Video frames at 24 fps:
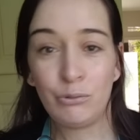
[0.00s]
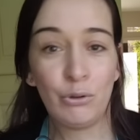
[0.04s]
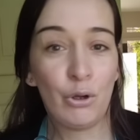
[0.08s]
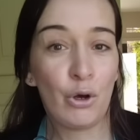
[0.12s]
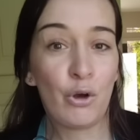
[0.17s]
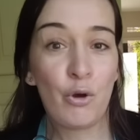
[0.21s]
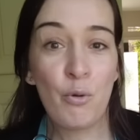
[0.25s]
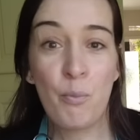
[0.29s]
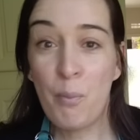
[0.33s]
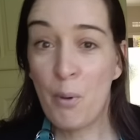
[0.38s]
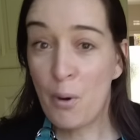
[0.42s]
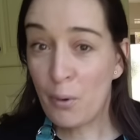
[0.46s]

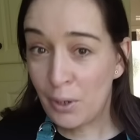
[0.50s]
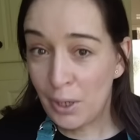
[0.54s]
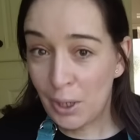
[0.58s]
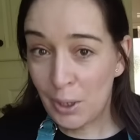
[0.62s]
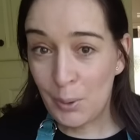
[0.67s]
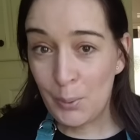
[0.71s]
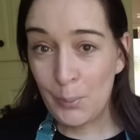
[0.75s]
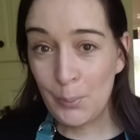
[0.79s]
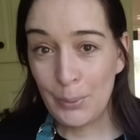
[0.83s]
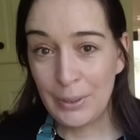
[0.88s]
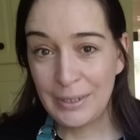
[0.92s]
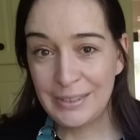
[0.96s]
Coloco
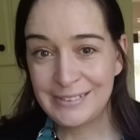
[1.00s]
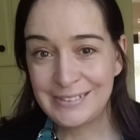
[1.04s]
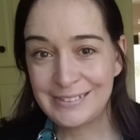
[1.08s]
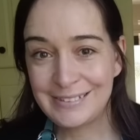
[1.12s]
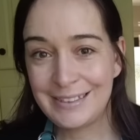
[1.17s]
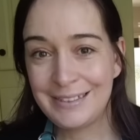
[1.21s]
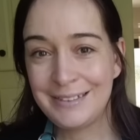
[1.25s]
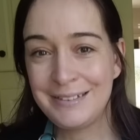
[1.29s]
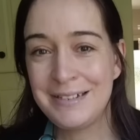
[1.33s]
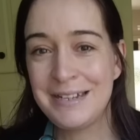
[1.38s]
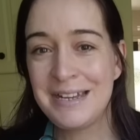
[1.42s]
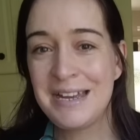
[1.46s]
pouca
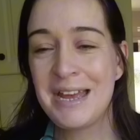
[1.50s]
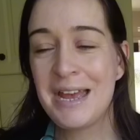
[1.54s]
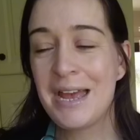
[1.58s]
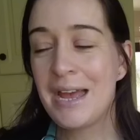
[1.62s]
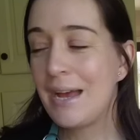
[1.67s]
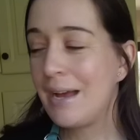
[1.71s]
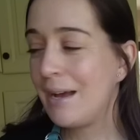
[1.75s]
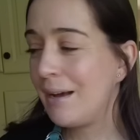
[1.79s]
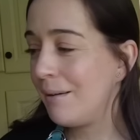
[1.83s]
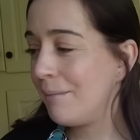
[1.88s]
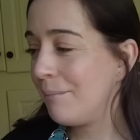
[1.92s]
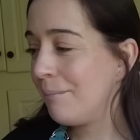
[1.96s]
coisa,
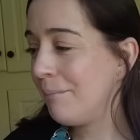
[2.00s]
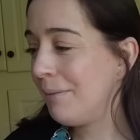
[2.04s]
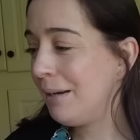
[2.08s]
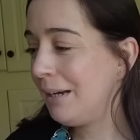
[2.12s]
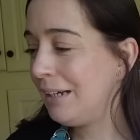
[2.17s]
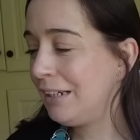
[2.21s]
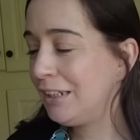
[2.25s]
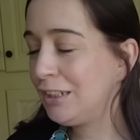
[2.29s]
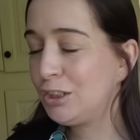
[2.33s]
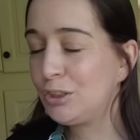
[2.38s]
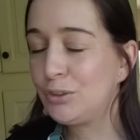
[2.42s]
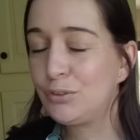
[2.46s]

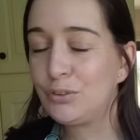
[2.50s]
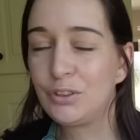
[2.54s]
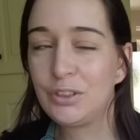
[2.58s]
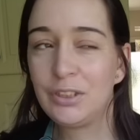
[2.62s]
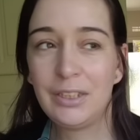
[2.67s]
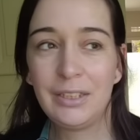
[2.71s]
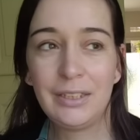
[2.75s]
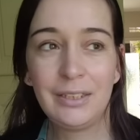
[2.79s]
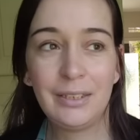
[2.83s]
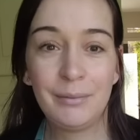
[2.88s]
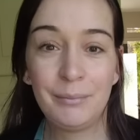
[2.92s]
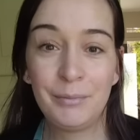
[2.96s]
mas
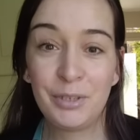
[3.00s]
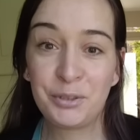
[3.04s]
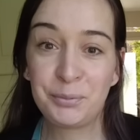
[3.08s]
uh,